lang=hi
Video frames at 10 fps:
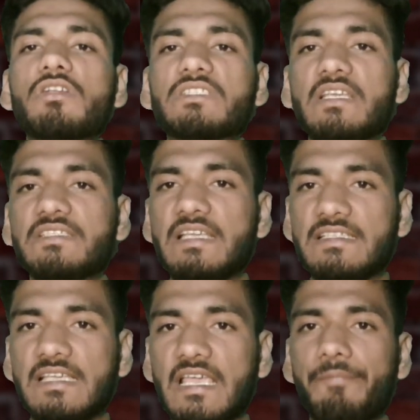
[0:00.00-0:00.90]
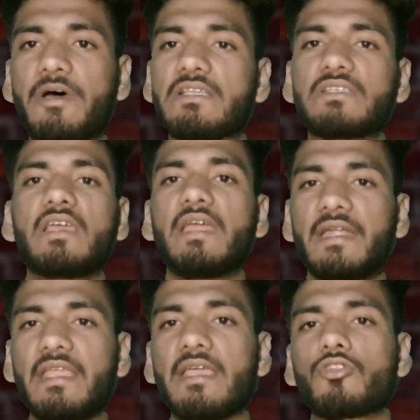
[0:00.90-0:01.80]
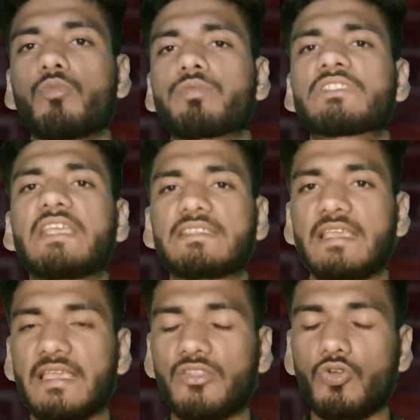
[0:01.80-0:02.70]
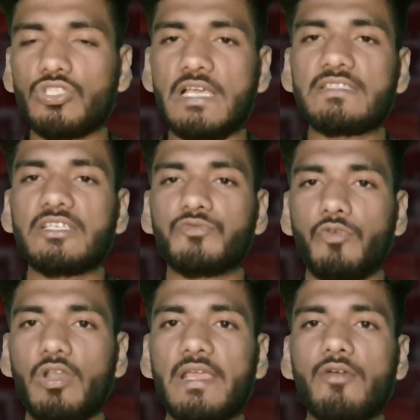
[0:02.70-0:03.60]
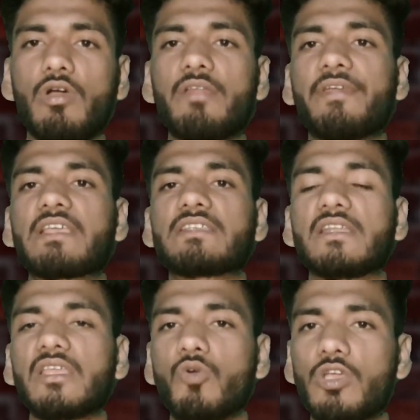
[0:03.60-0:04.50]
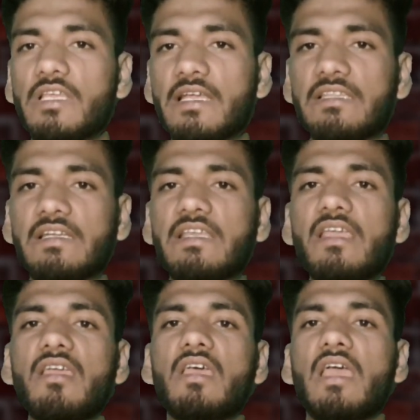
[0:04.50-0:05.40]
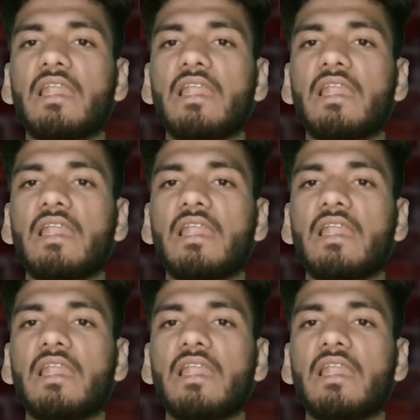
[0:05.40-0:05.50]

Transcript: पॉइंट्स है सीएसके के पास ठीक है तो सीएसके के तो चांसेस फुल है क्वालिफिकेशन की कोई दिक्कत नहीं है